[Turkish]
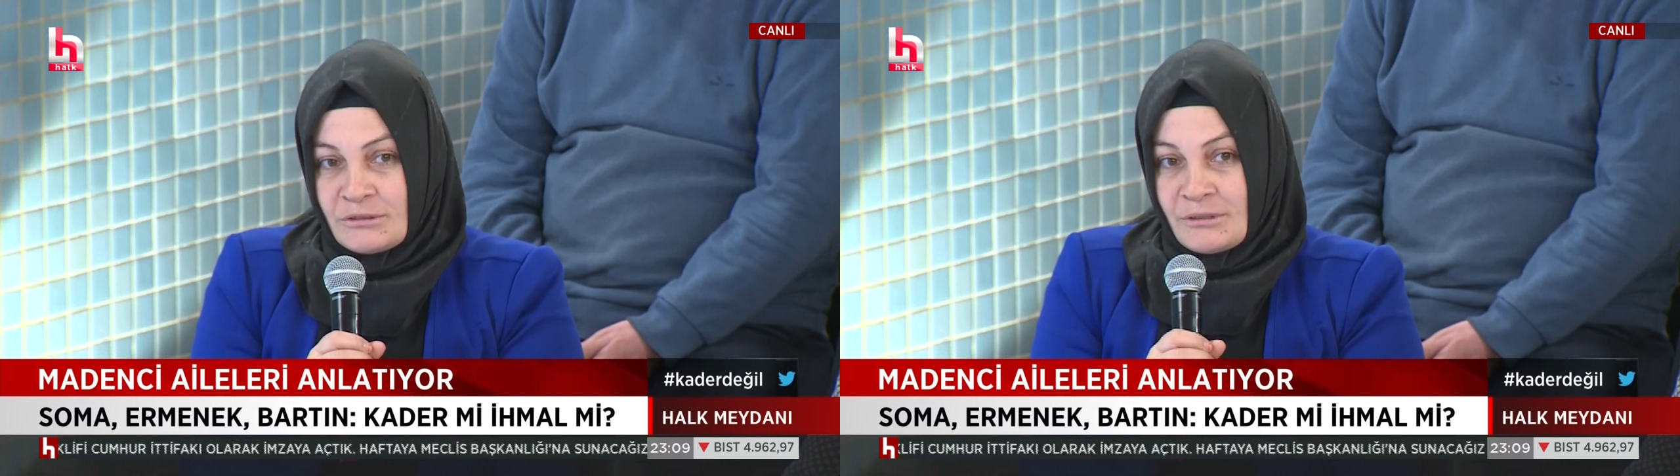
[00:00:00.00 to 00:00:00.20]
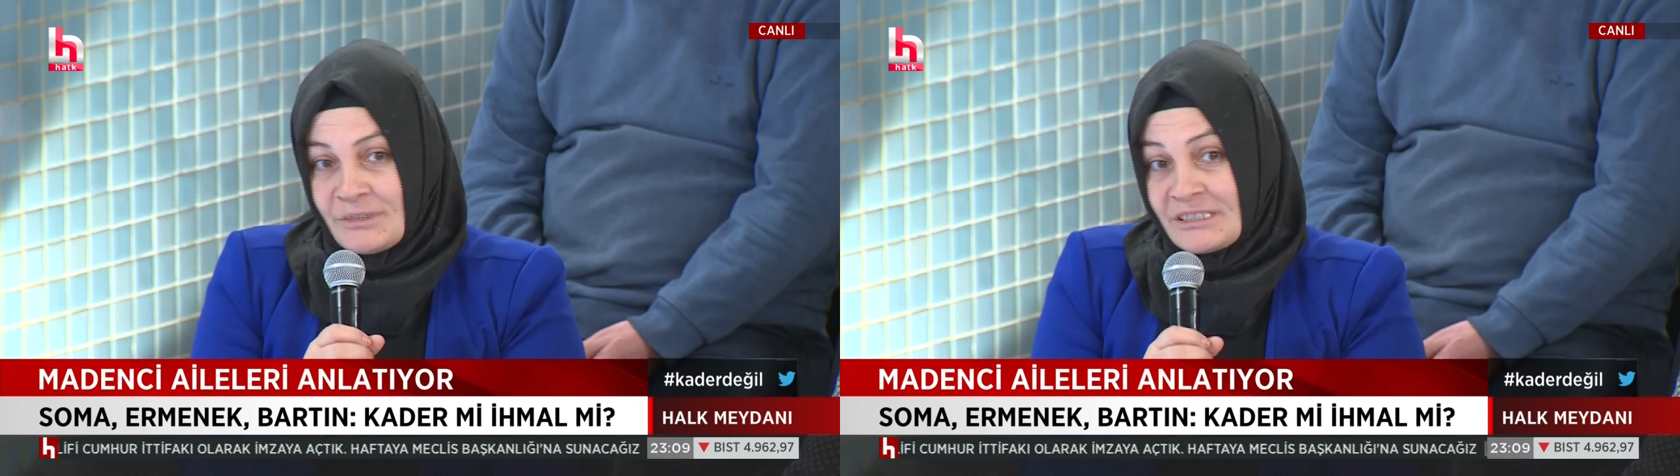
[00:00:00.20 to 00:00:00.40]

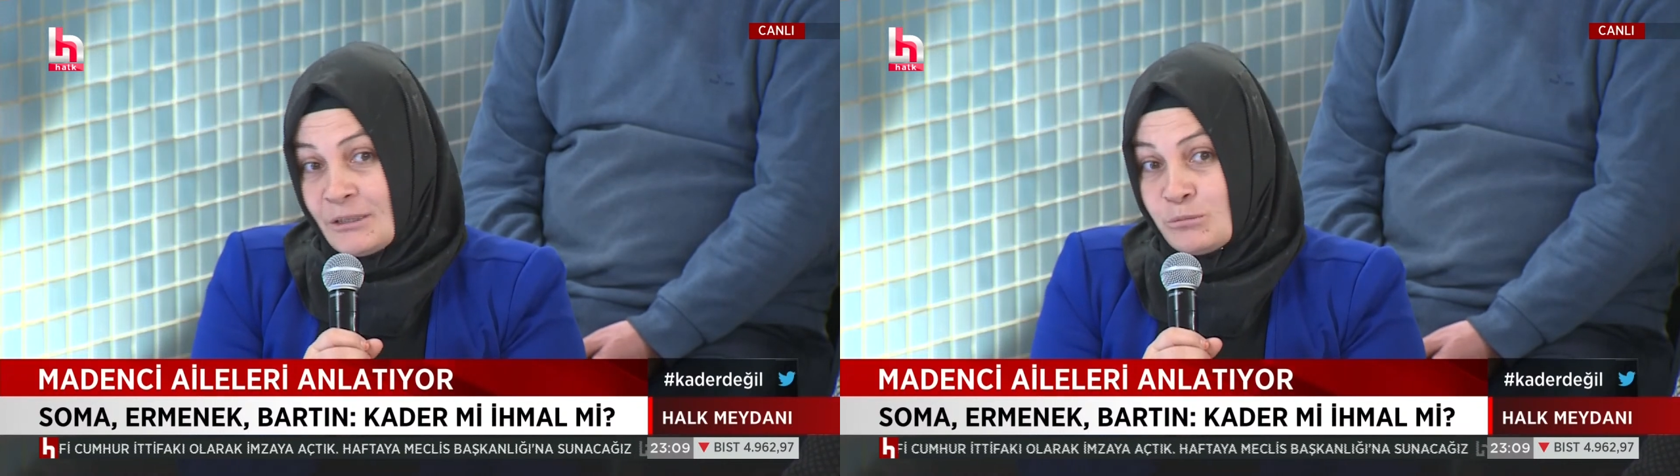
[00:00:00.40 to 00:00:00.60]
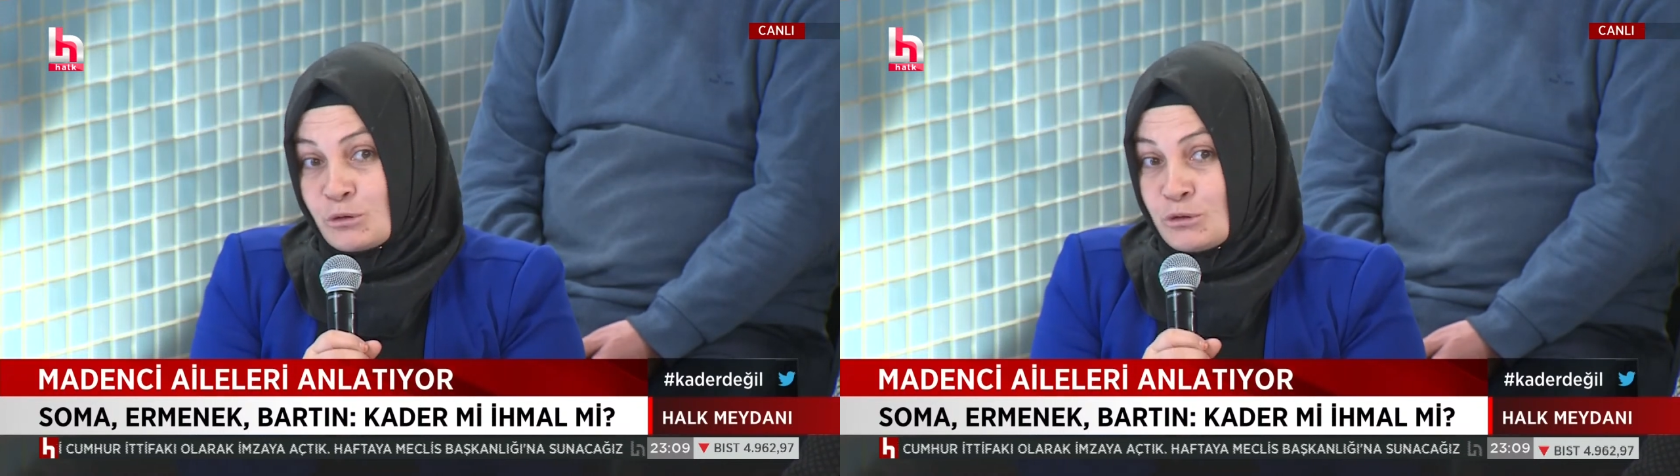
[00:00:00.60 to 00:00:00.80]

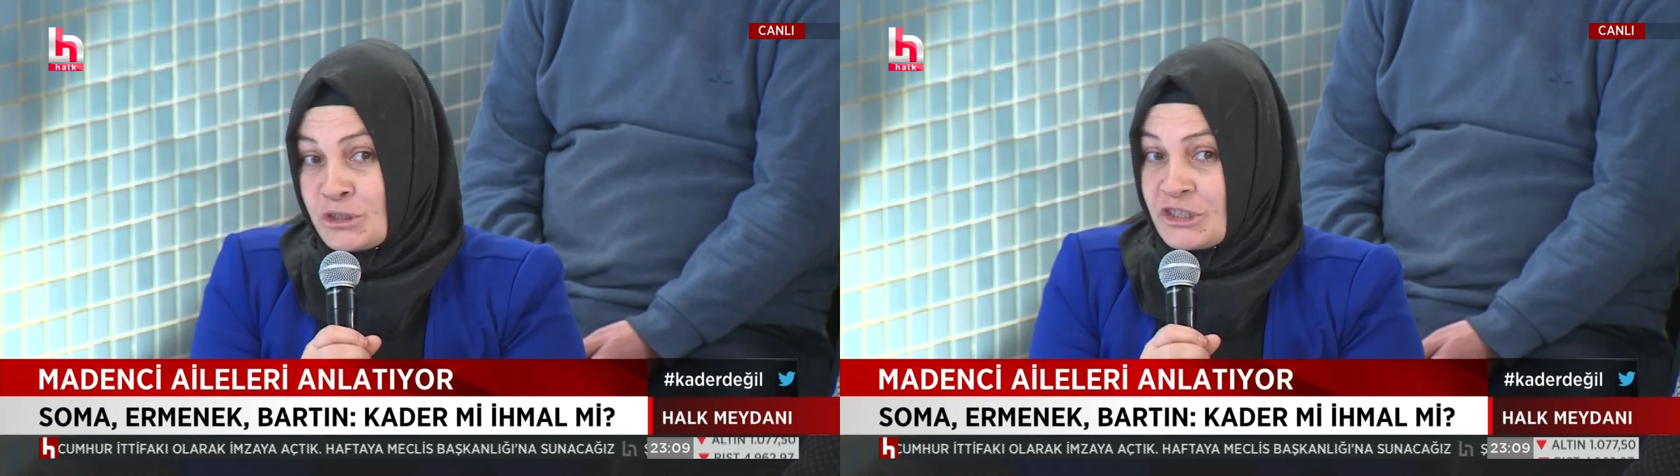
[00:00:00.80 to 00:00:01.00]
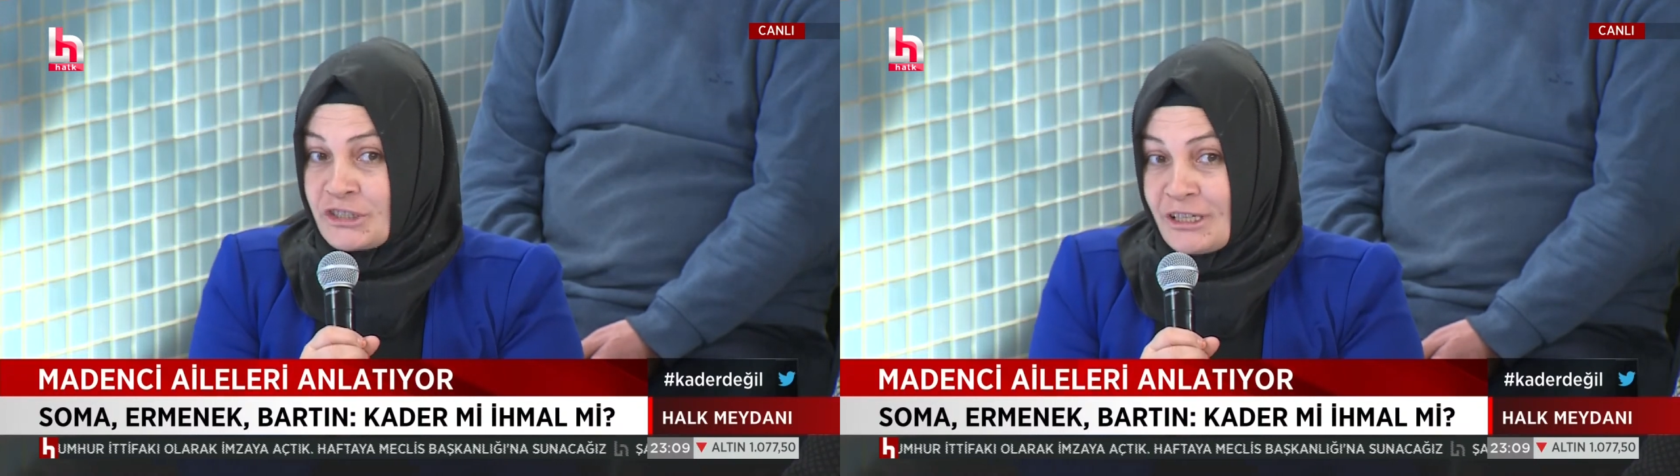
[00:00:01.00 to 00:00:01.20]
Mesela buzlu
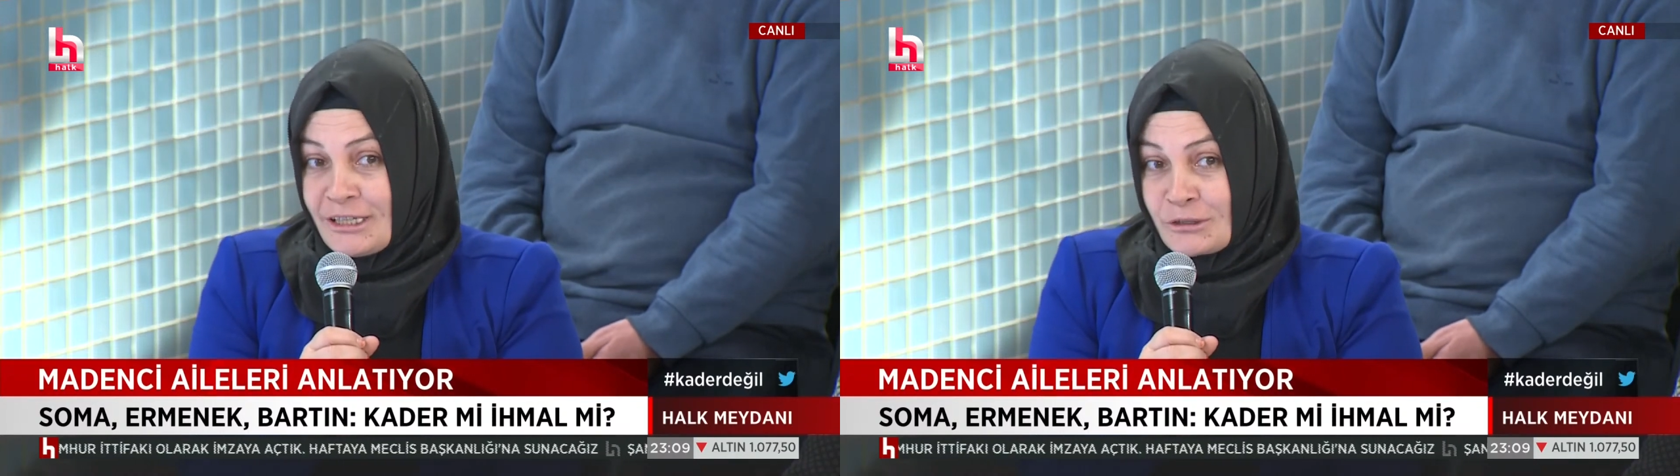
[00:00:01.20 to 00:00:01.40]
şişeler